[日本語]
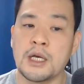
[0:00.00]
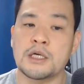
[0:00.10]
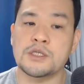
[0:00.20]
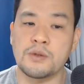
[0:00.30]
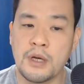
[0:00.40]

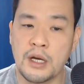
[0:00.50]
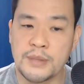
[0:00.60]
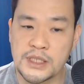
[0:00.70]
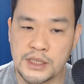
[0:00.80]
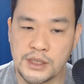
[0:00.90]
それは
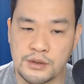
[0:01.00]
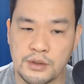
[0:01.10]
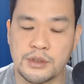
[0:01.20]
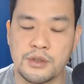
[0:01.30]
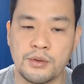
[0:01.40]
まさし
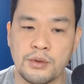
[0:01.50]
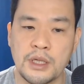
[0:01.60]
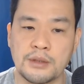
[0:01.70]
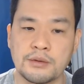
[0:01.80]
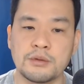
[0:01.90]
くそのよう
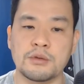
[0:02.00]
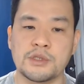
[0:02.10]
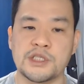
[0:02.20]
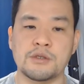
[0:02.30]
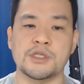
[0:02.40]
な運動の
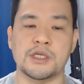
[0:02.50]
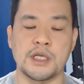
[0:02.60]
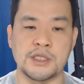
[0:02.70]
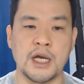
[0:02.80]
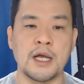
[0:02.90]
指導者
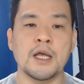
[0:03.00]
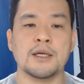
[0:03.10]
たちが